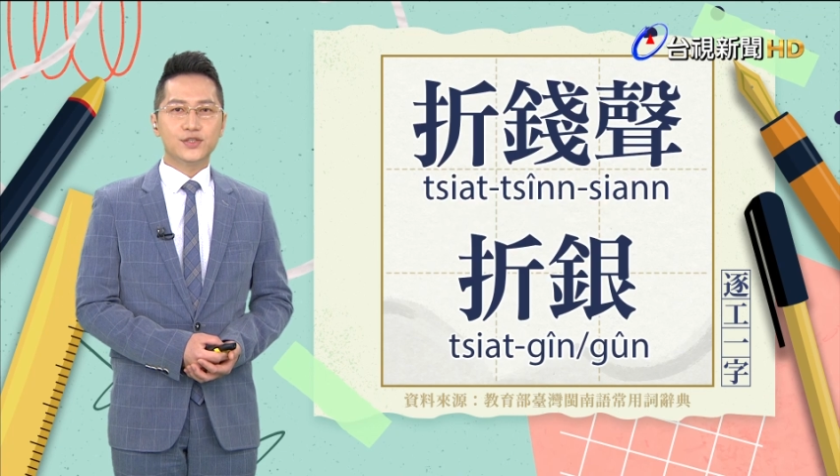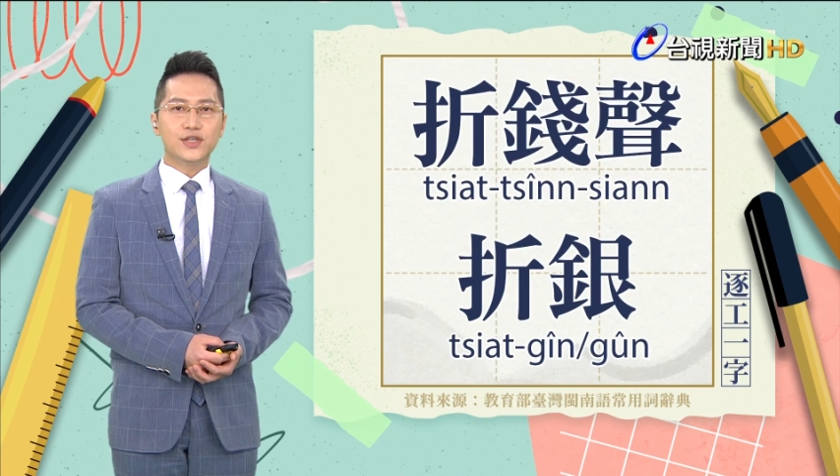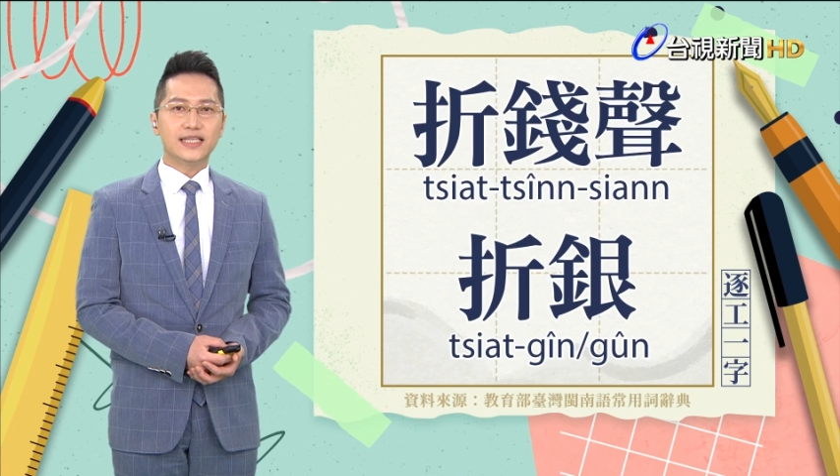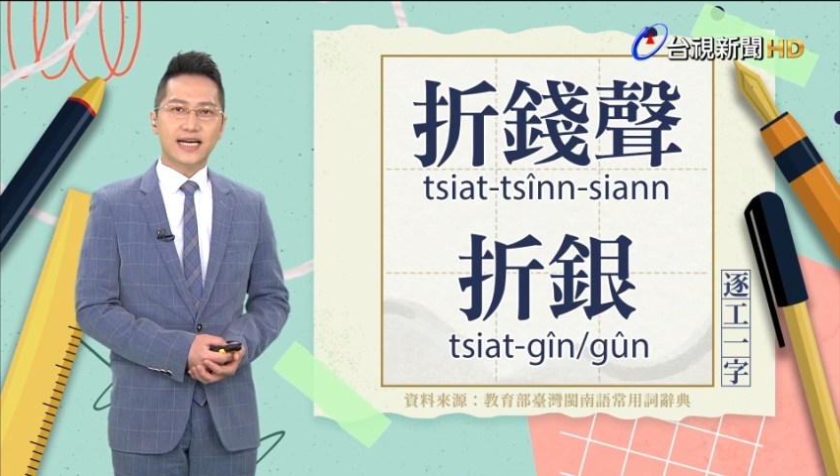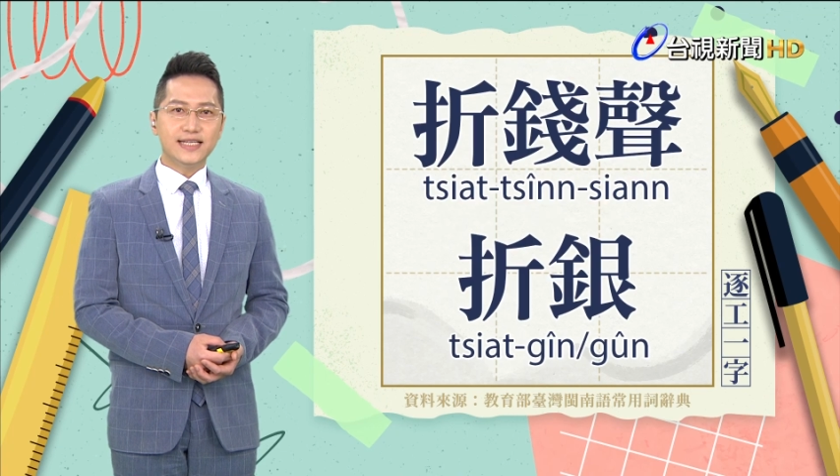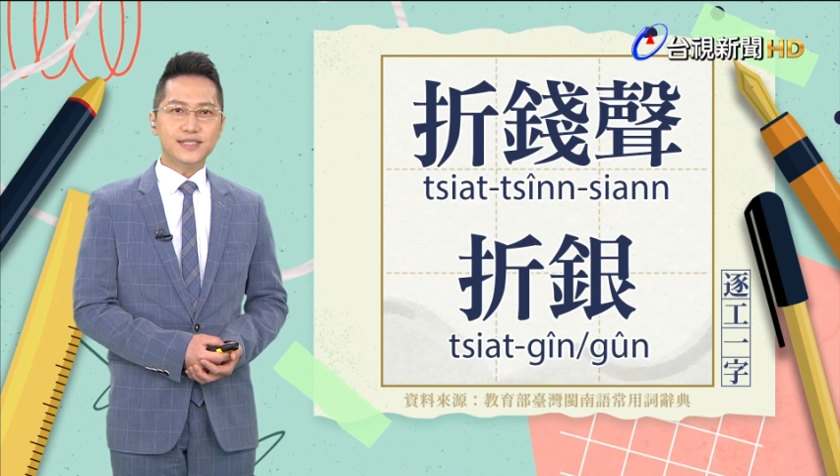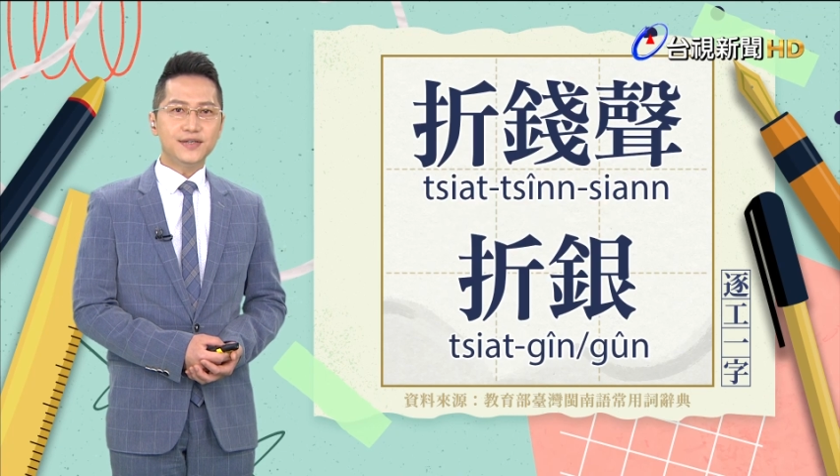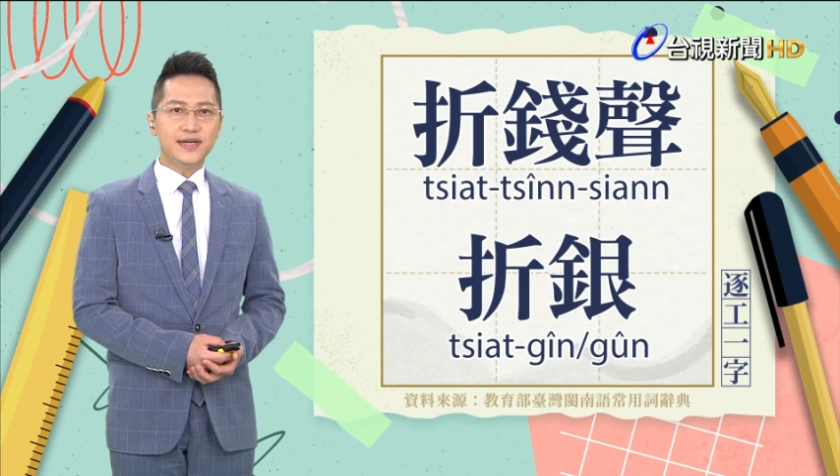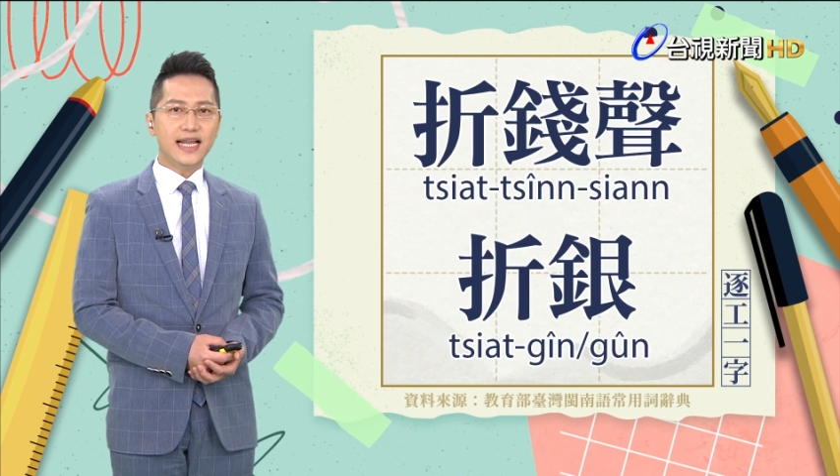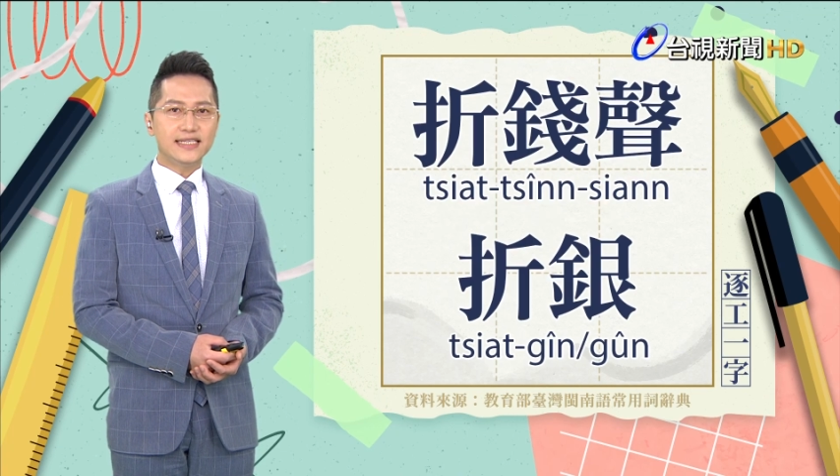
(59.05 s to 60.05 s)
带大家
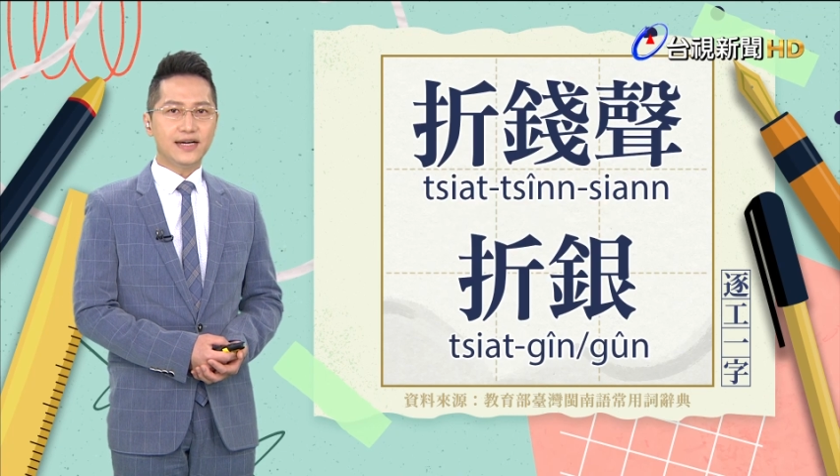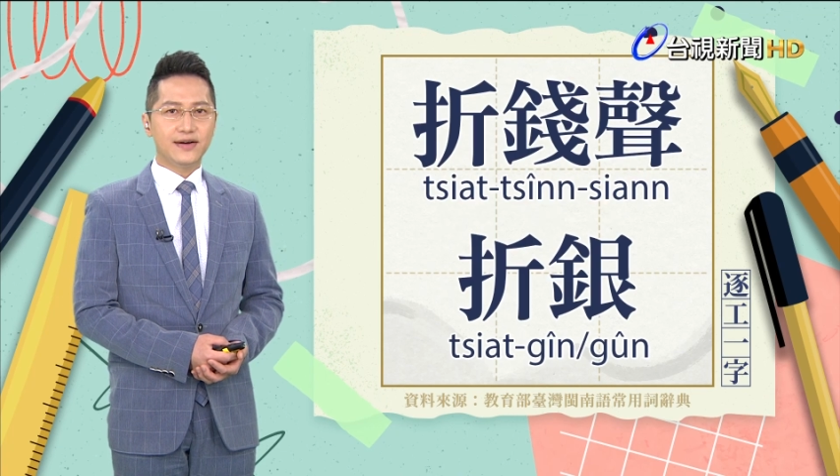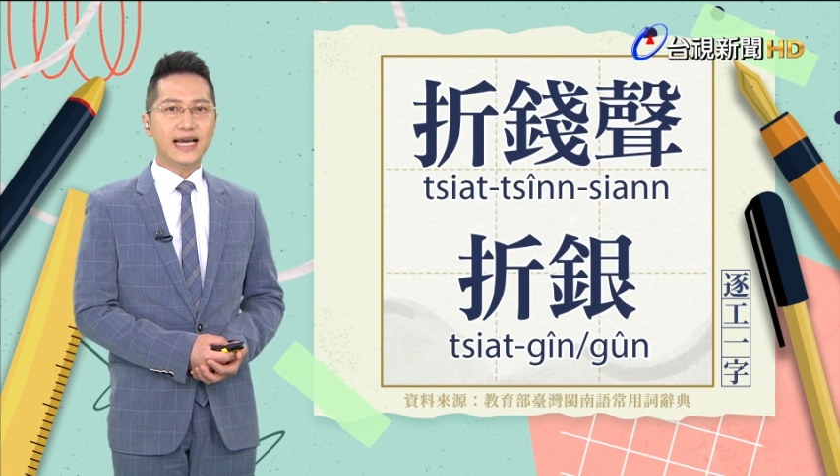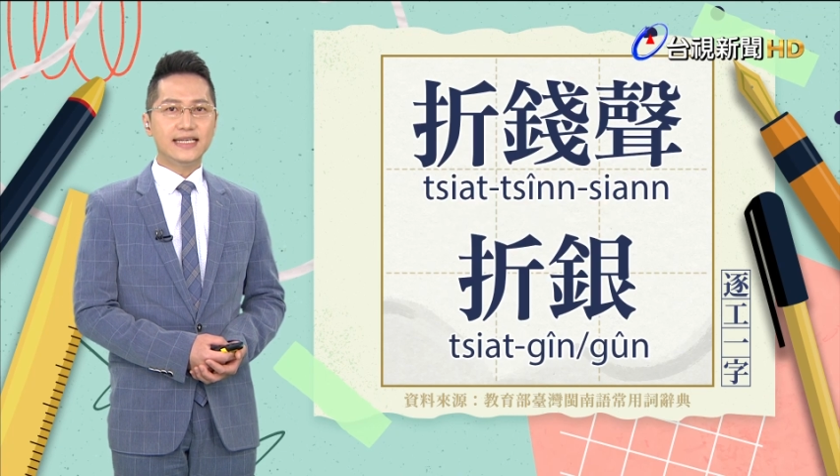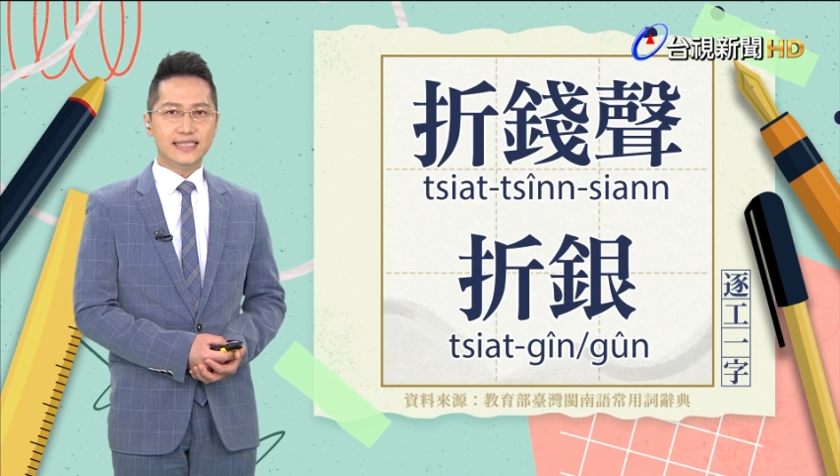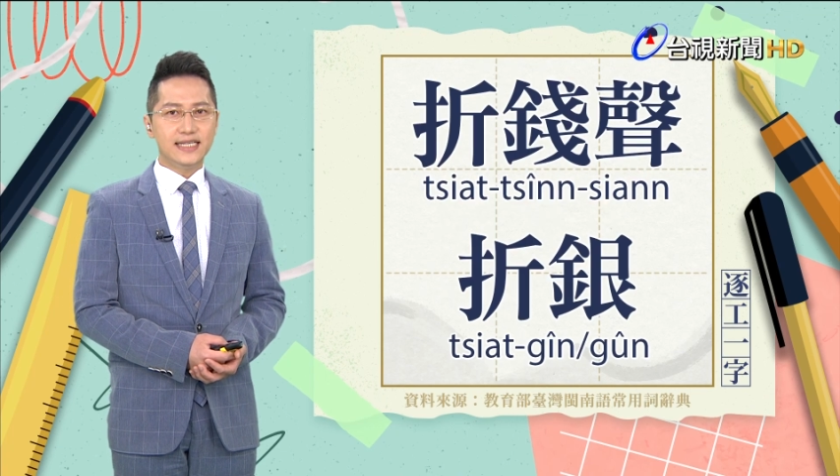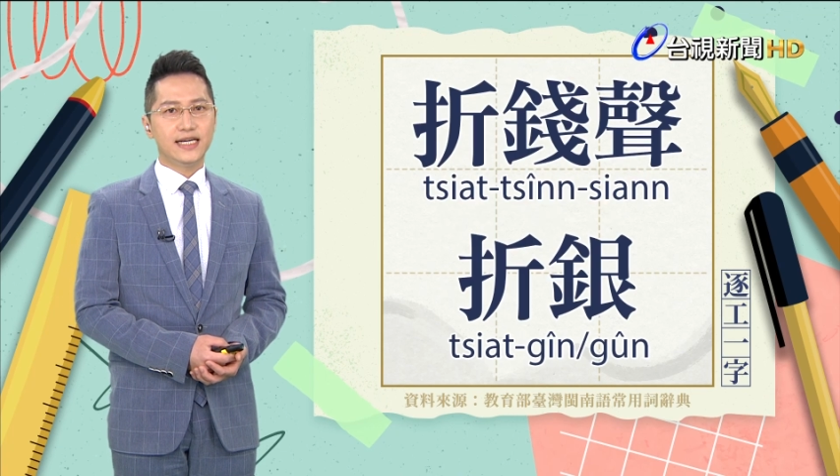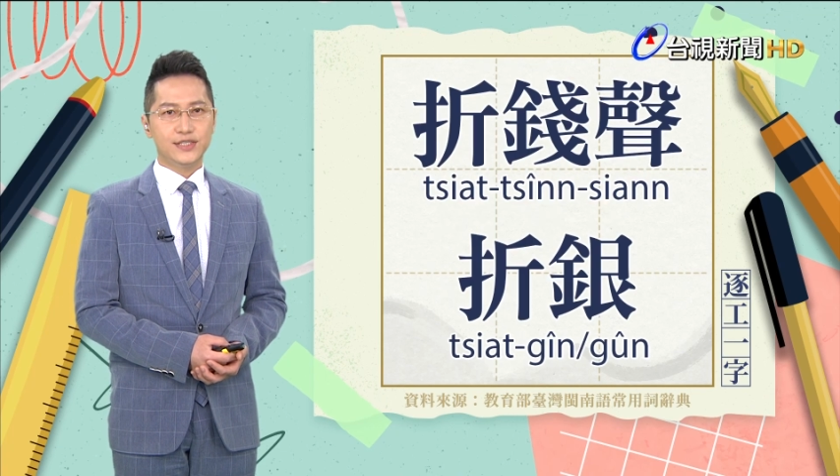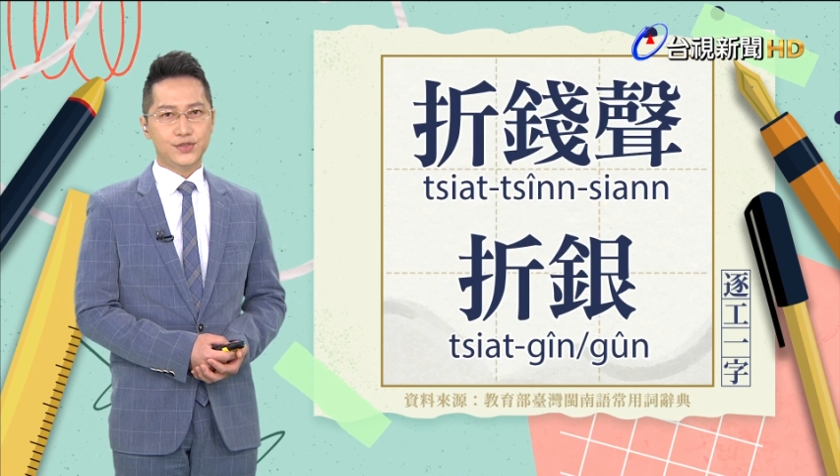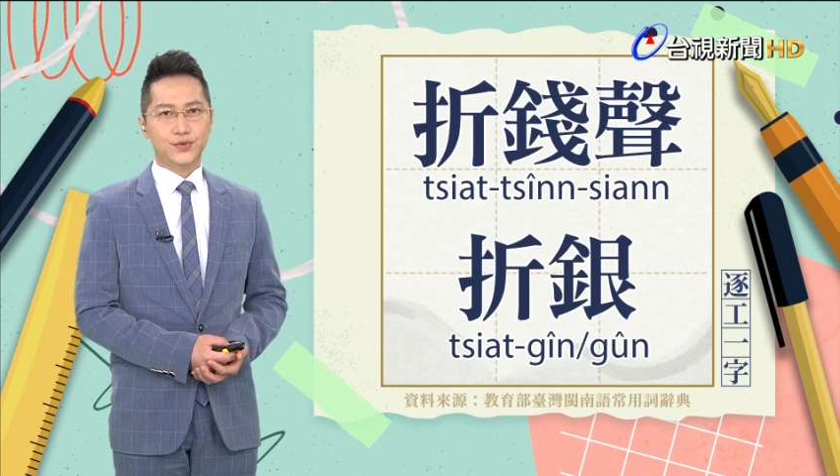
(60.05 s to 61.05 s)
做过来小解这两
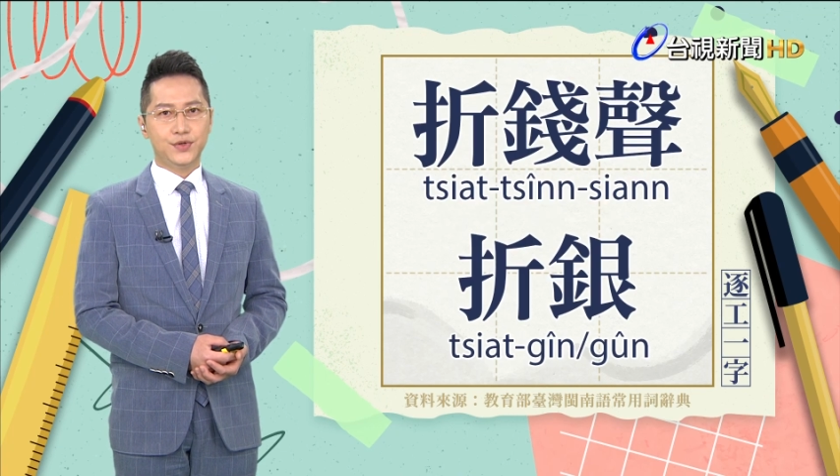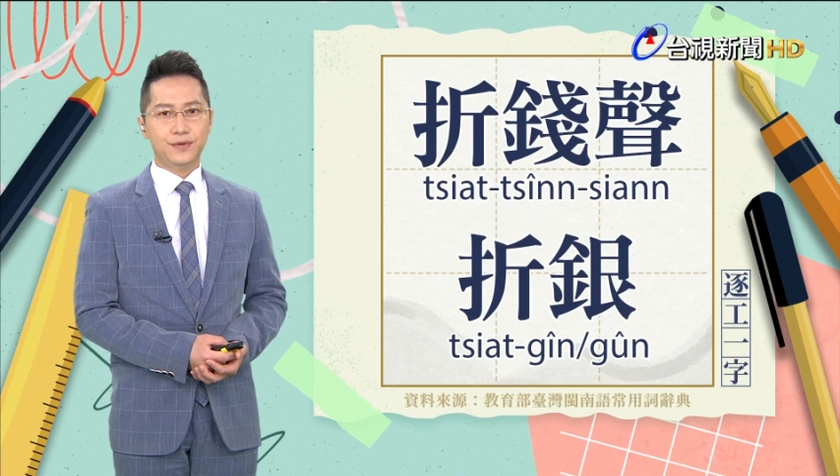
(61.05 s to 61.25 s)
个词。